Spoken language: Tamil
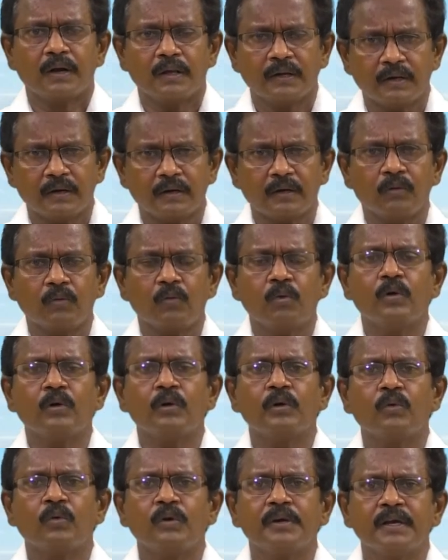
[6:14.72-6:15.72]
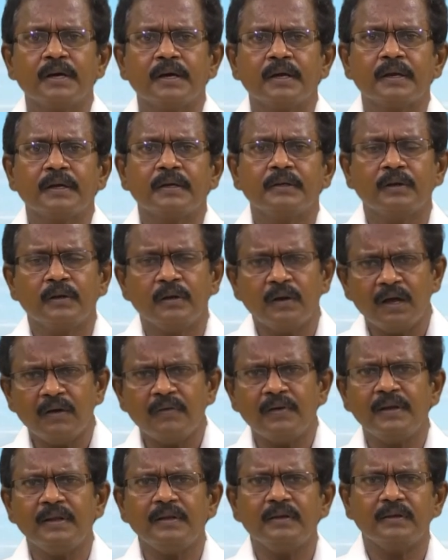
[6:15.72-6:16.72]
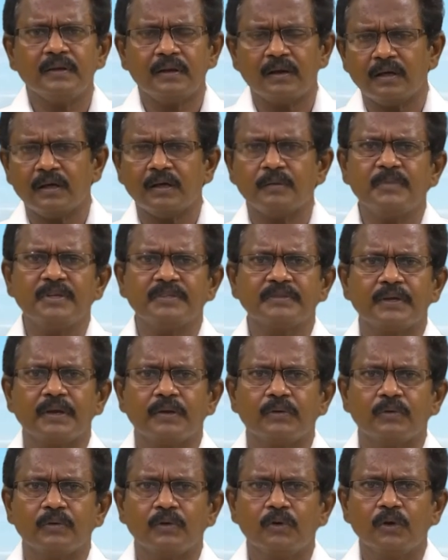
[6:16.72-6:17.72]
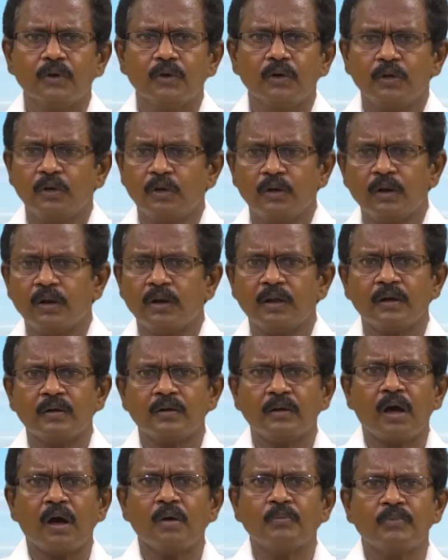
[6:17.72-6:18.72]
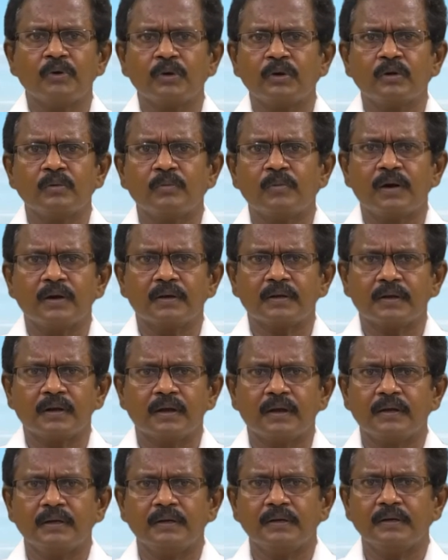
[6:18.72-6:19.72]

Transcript: கடைங்களுக்கு ஓடு ஒடியார எல்லா வேலையும் எல்லாருமே செய்யணும் இல்லை இல்லை நான் பெருக்க மாட்டேன் நான்